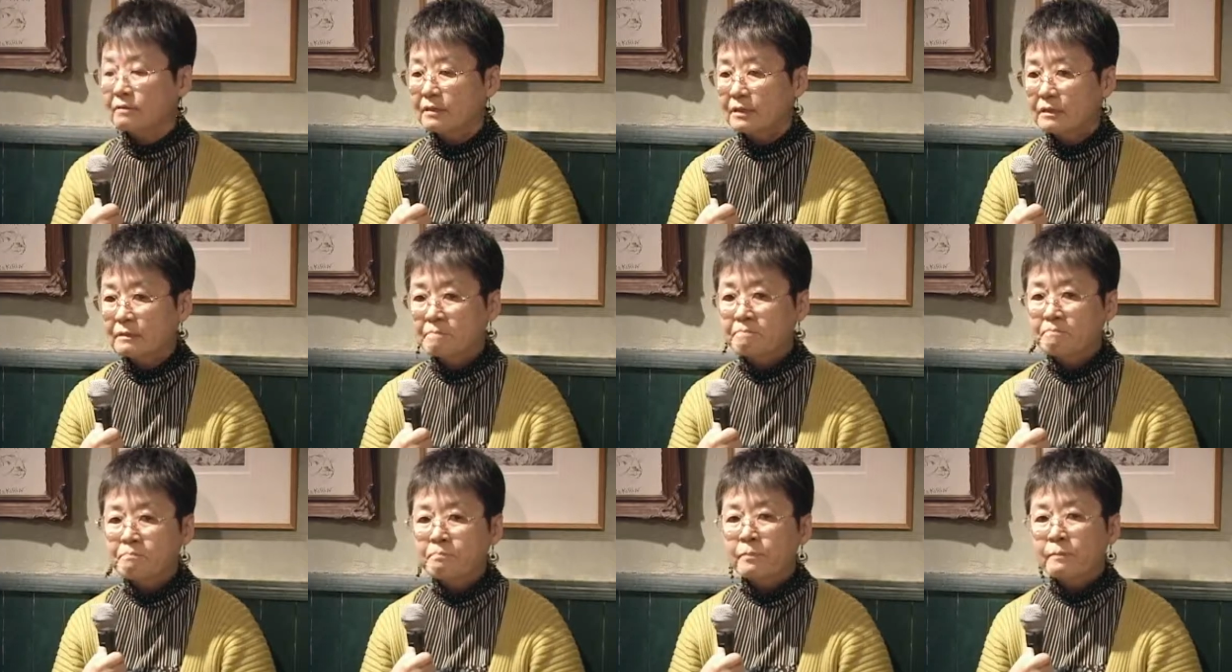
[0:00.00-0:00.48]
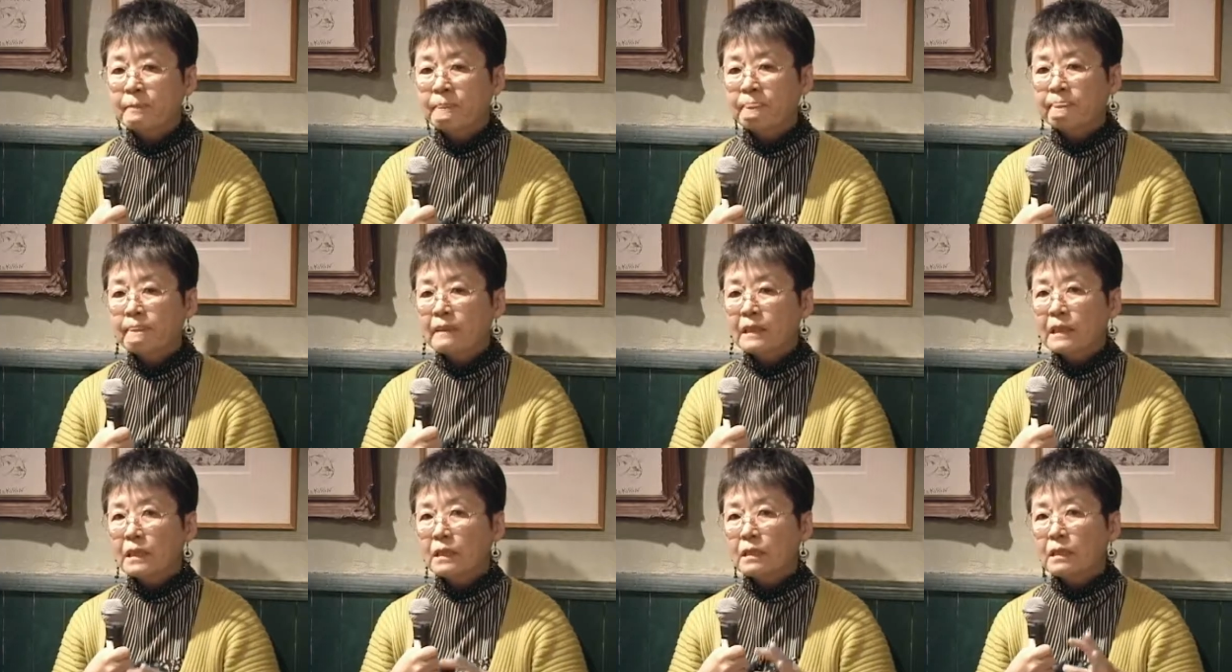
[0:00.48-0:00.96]
です。
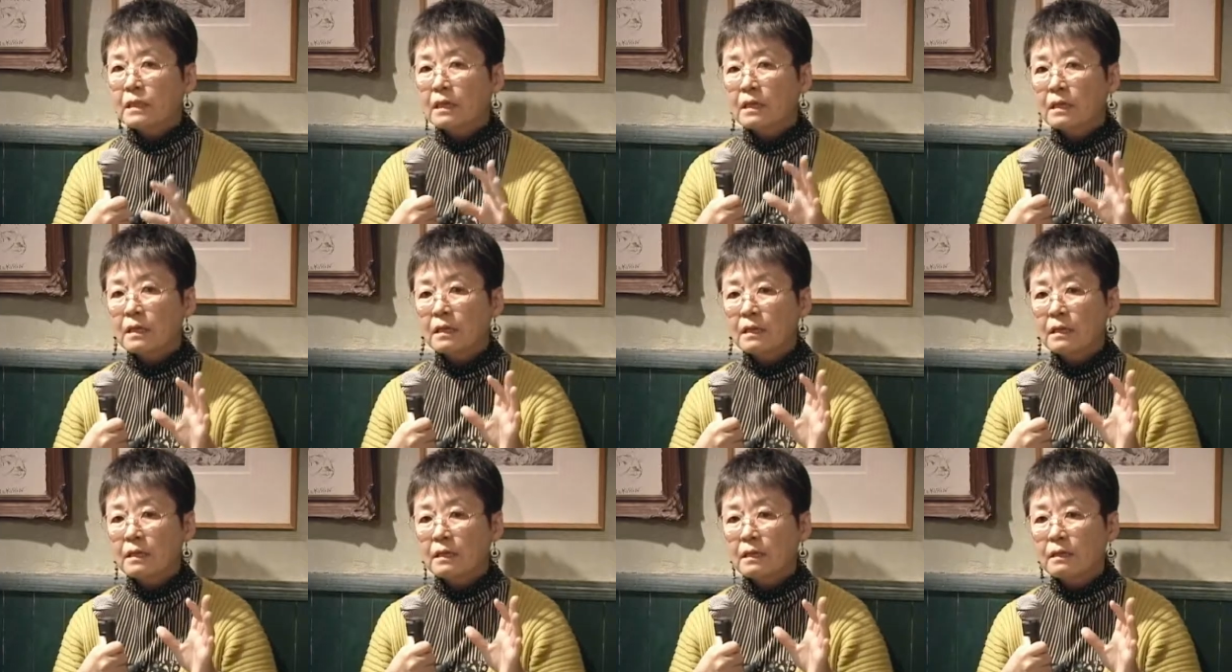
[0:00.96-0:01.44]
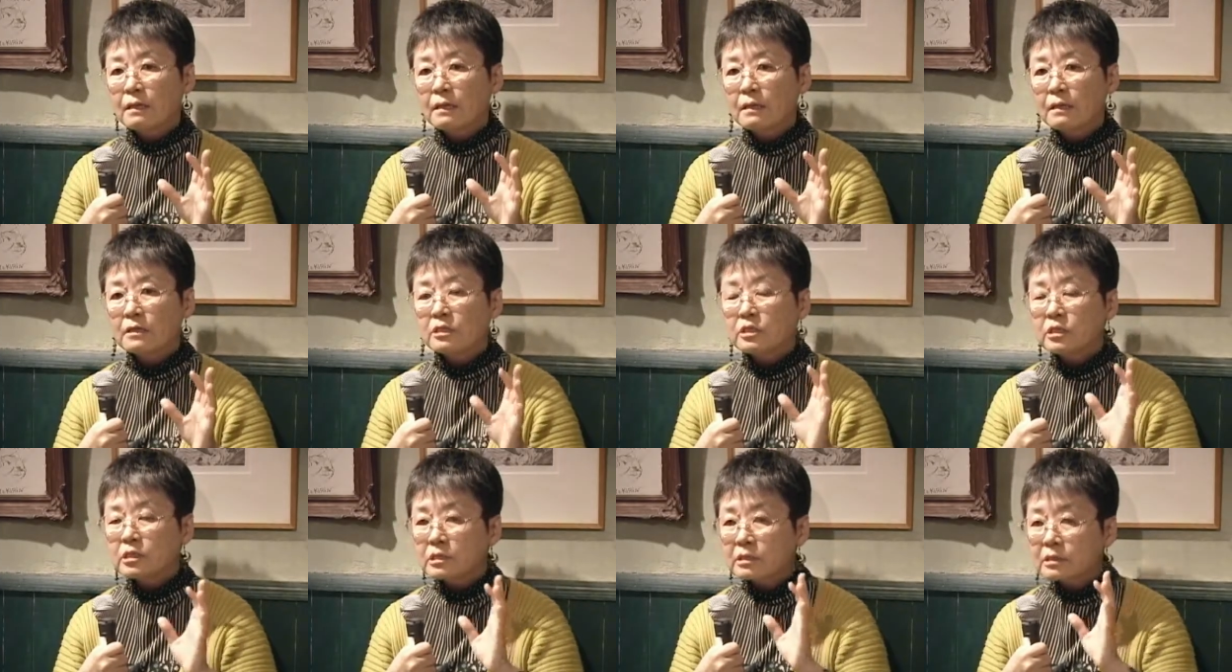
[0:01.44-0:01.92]
で、
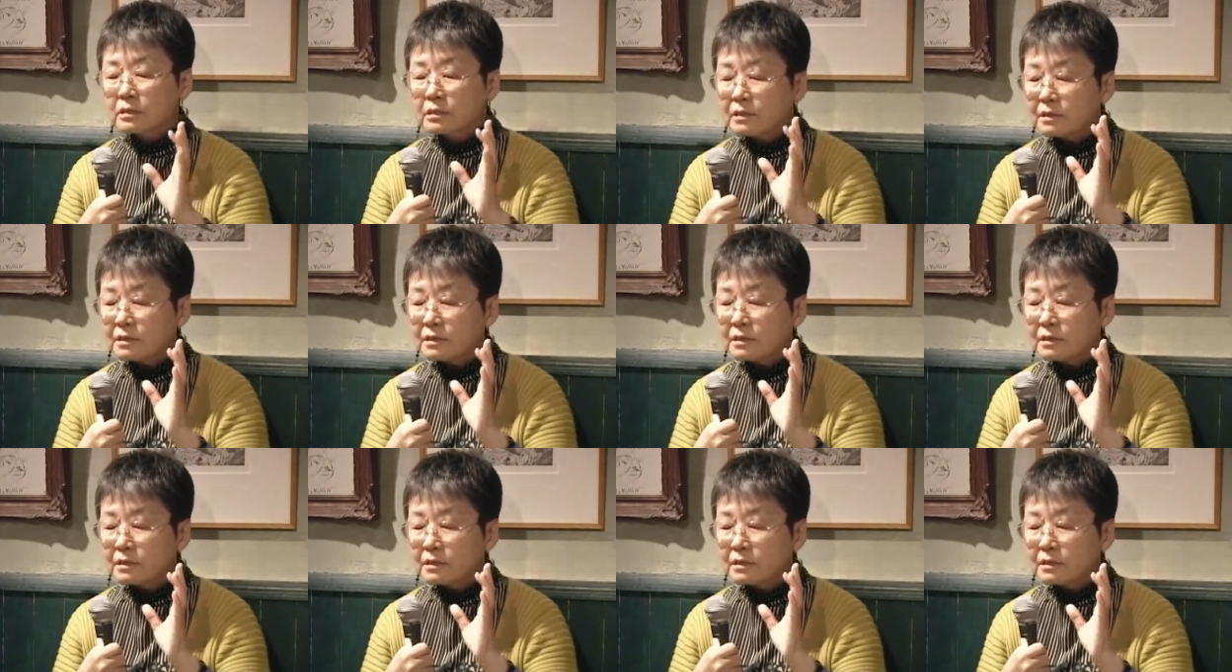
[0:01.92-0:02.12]
えー